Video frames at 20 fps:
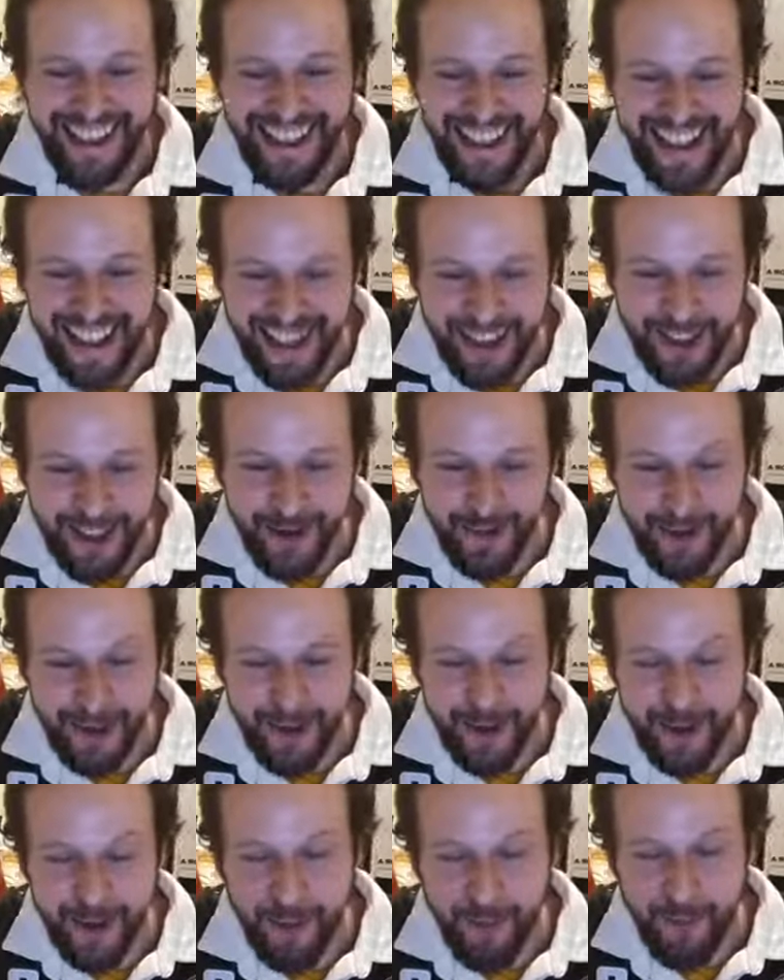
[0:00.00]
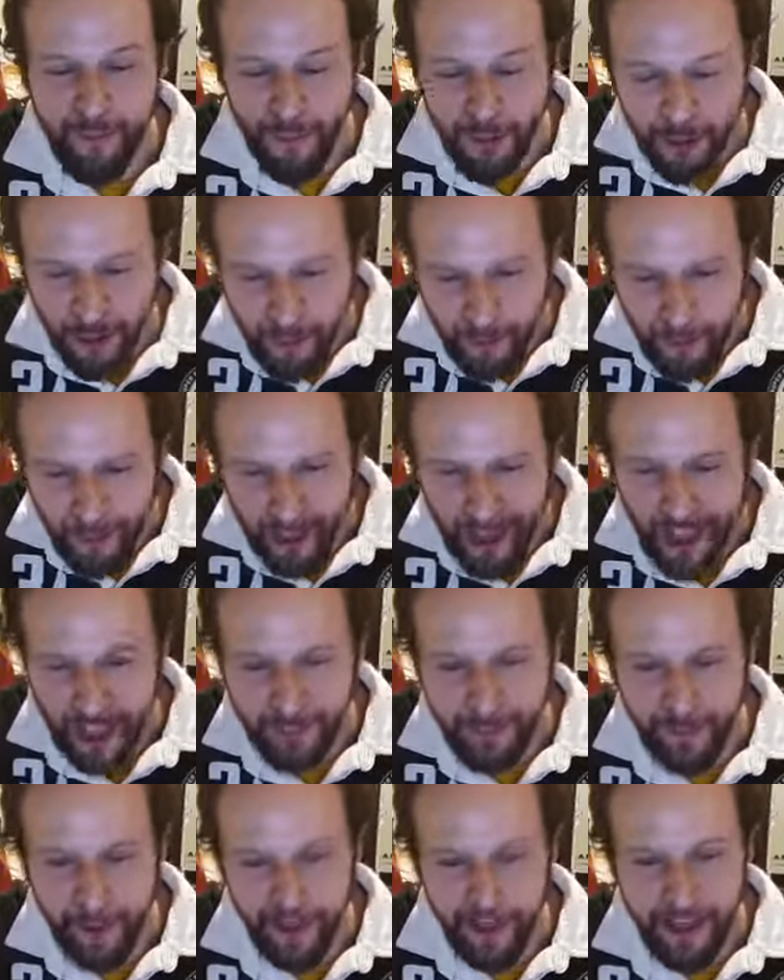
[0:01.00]
é isso, pessoal. Muito
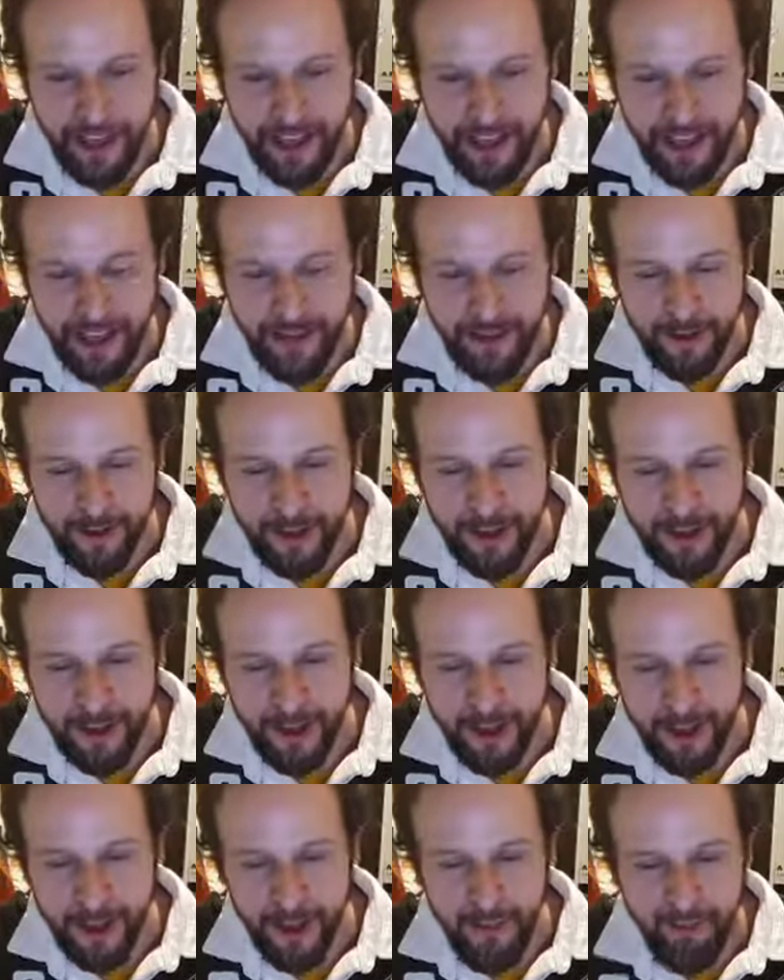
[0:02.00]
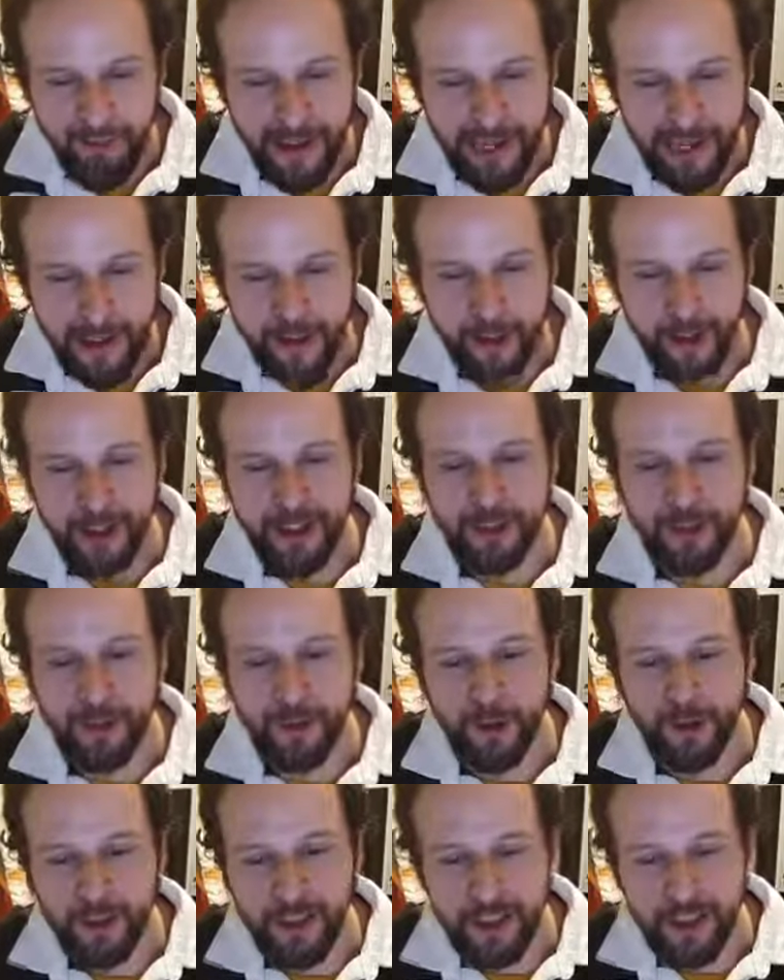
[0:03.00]
obrigado pelo carinho milhões de
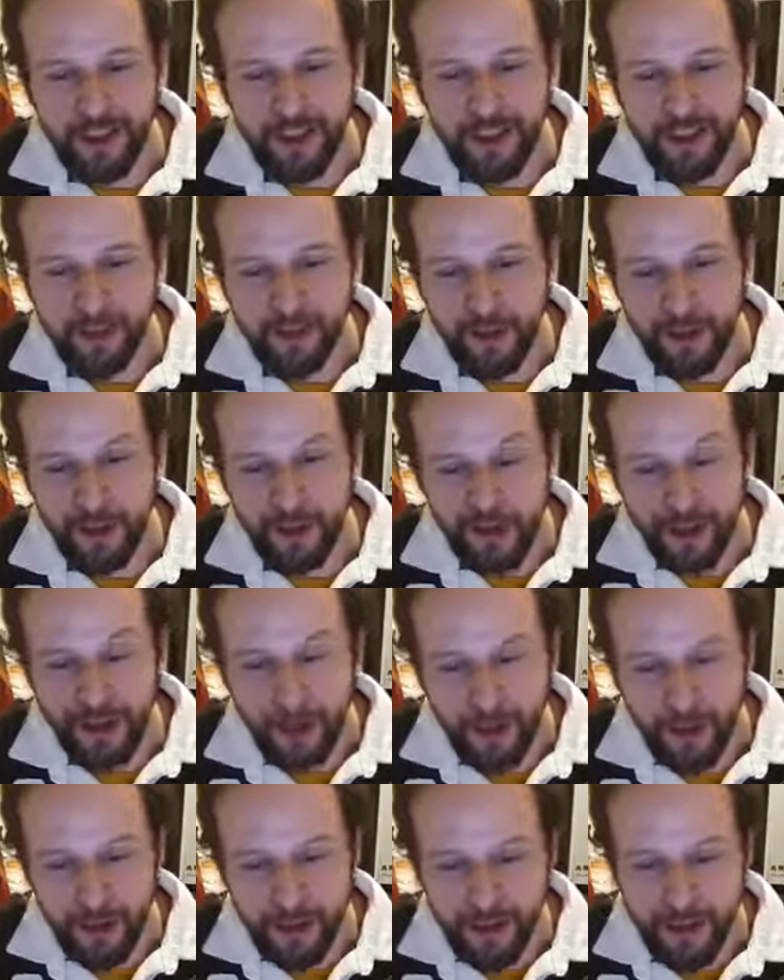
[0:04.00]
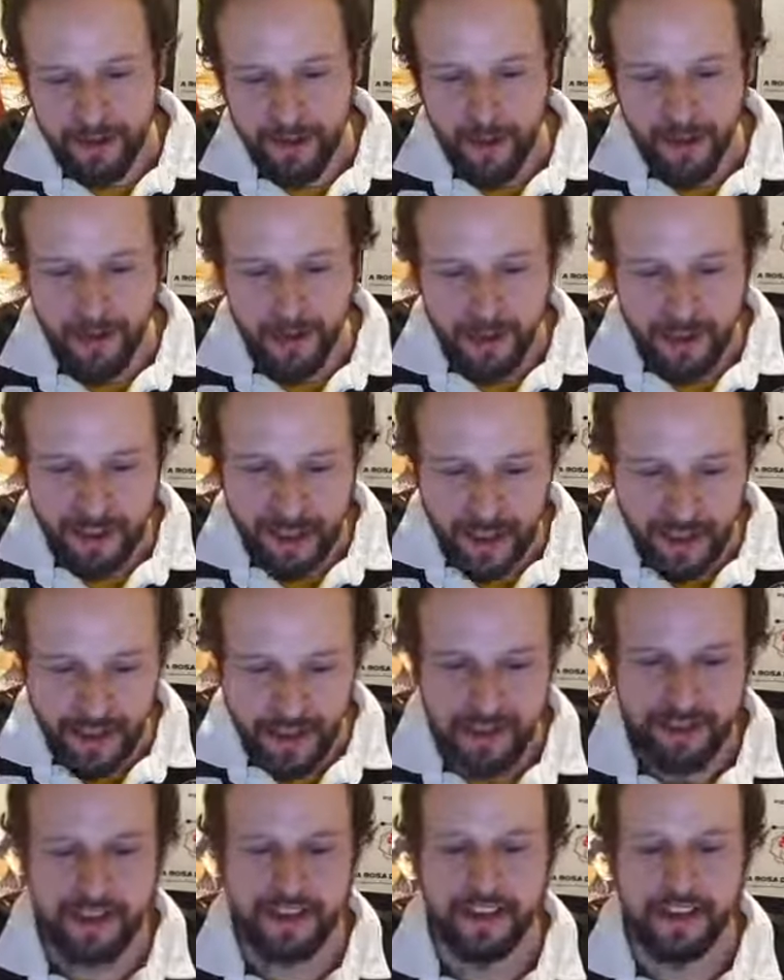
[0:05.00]
curtidas, milhões de joinhas para
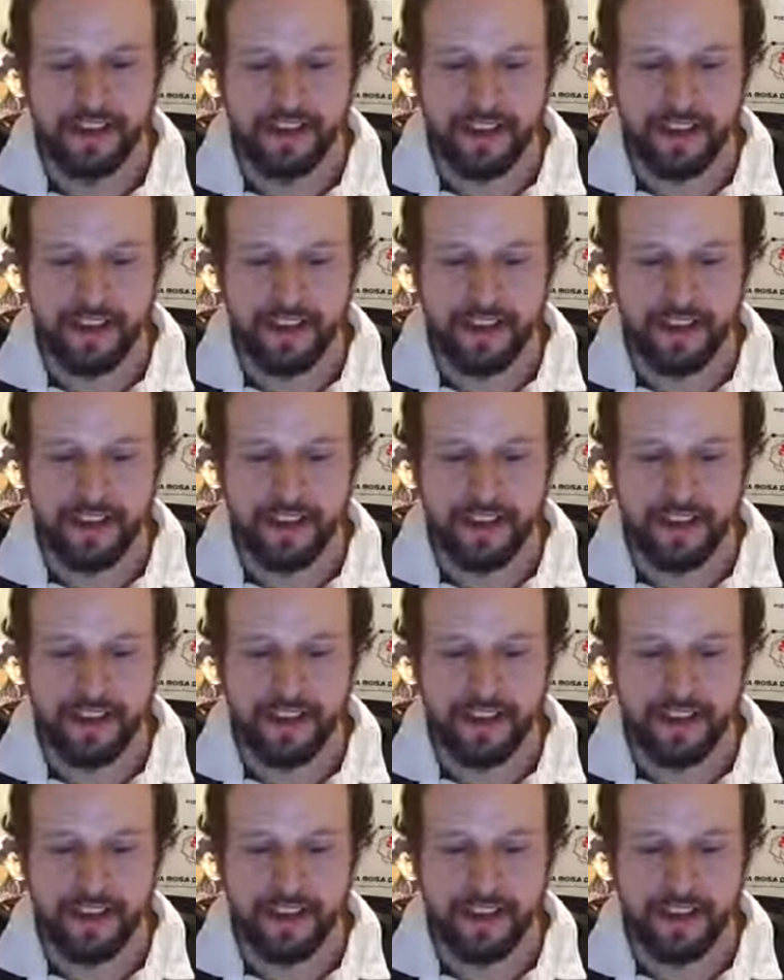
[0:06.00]
vocês.